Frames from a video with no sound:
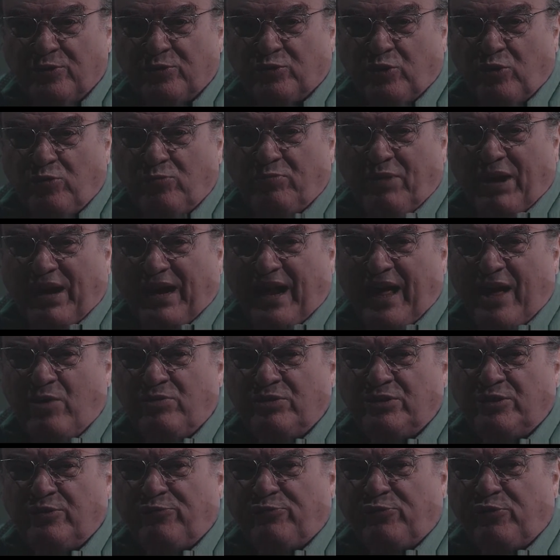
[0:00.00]
tomba lá
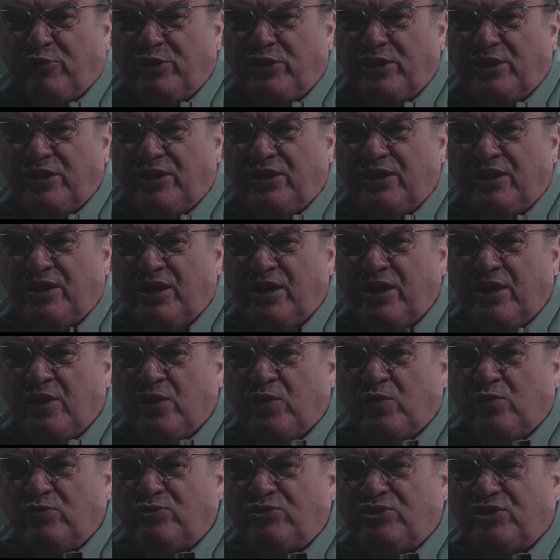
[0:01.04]
onde foi
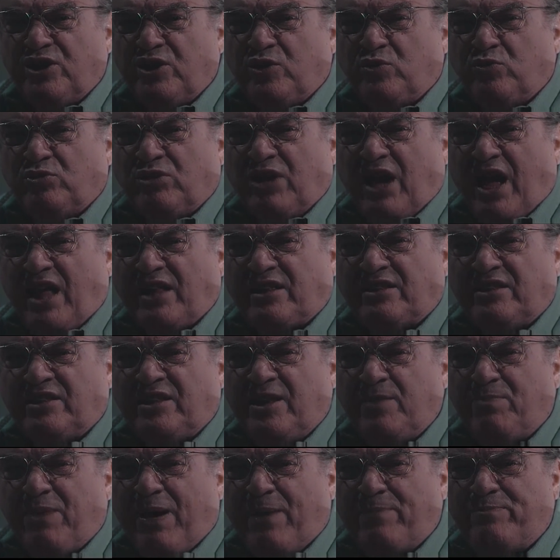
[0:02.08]
o zigurat
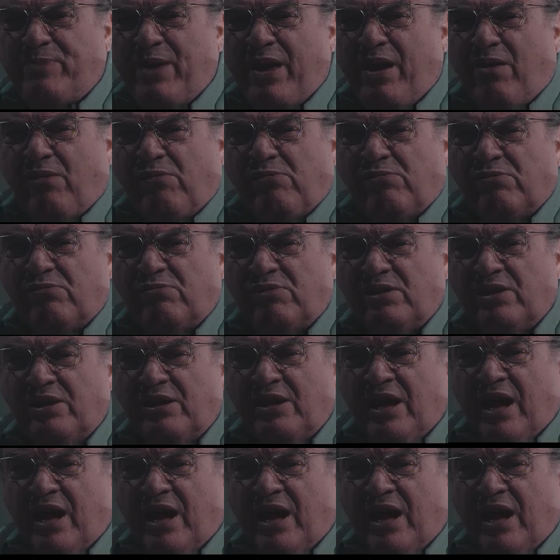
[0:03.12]
de Babel,